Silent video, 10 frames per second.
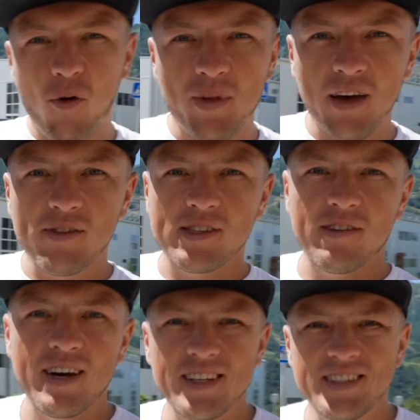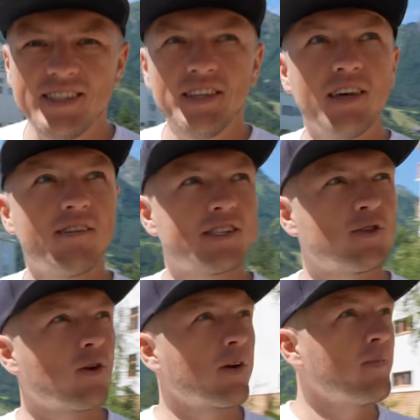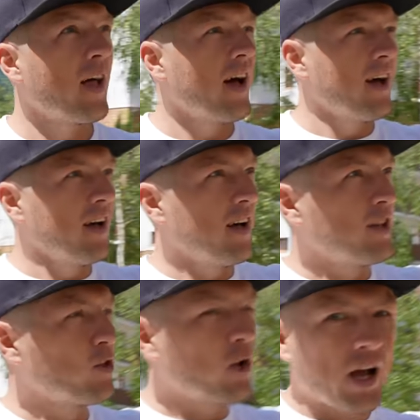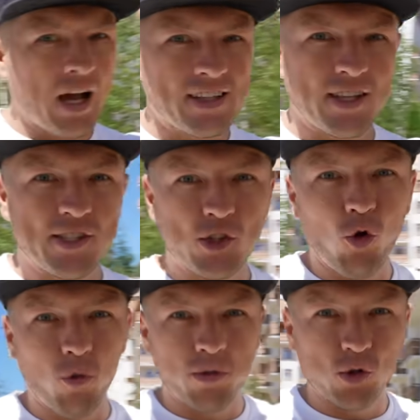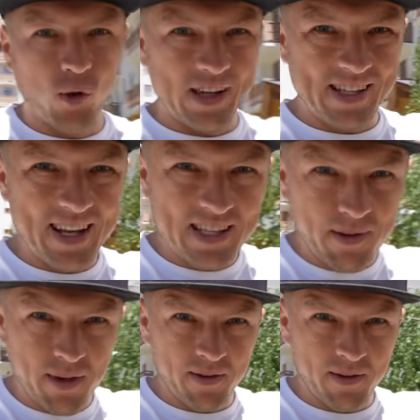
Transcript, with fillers: у меня вызывает дикий восторг. Только этот столб с указателями,